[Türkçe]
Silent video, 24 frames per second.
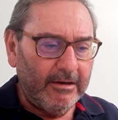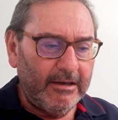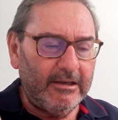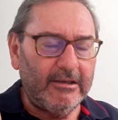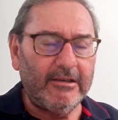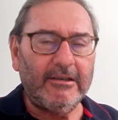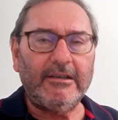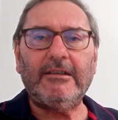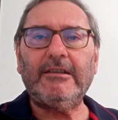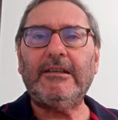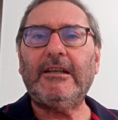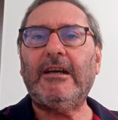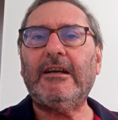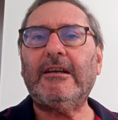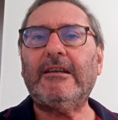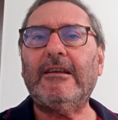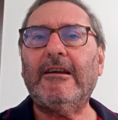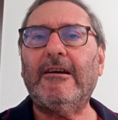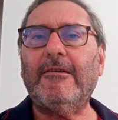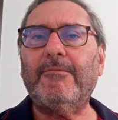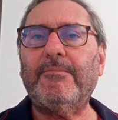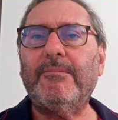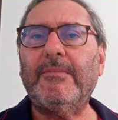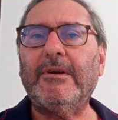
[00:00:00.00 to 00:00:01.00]
yığınak
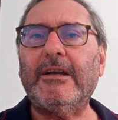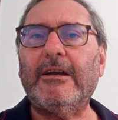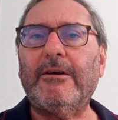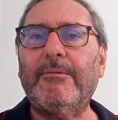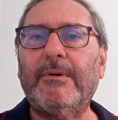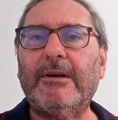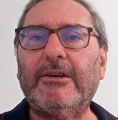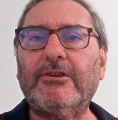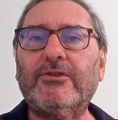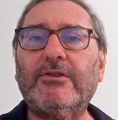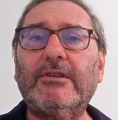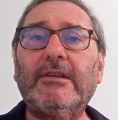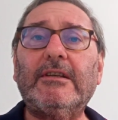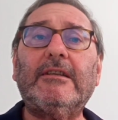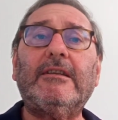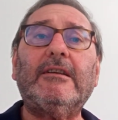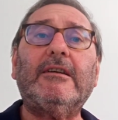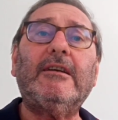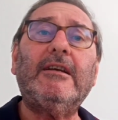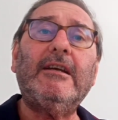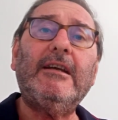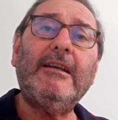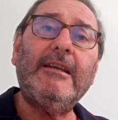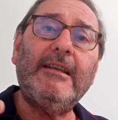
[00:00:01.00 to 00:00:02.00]
yapmaya
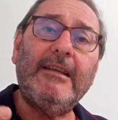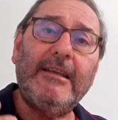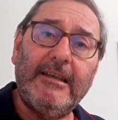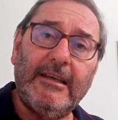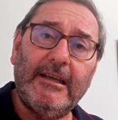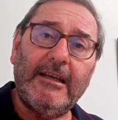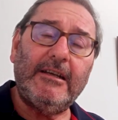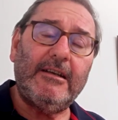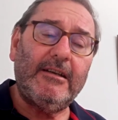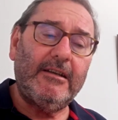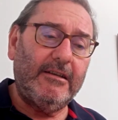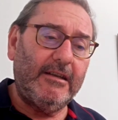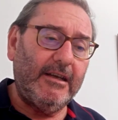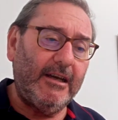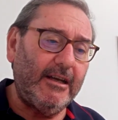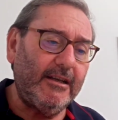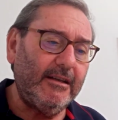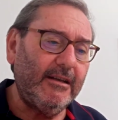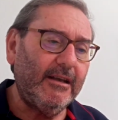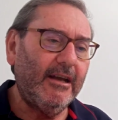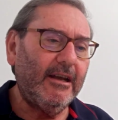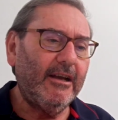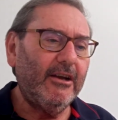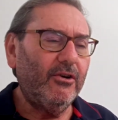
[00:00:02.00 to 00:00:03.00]
başladı
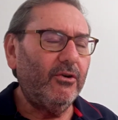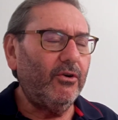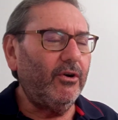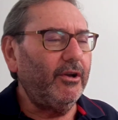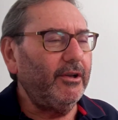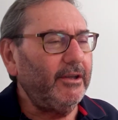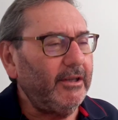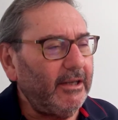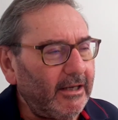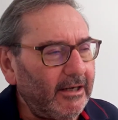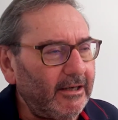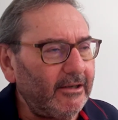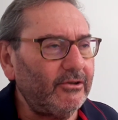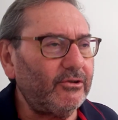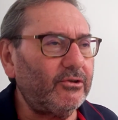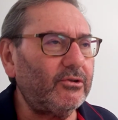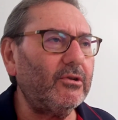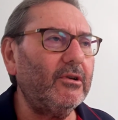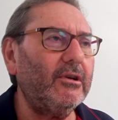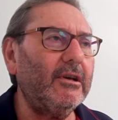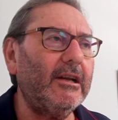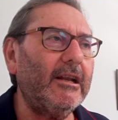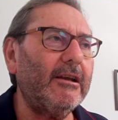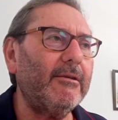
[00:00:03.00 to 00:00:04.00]
yeniden? Onların
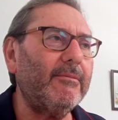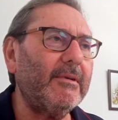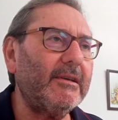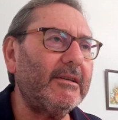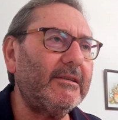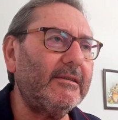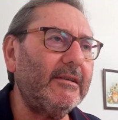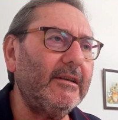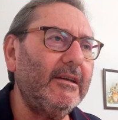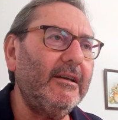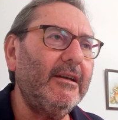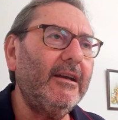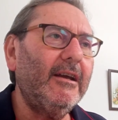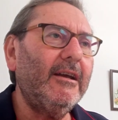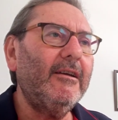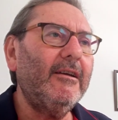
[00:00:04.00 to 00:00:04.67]
söylemesi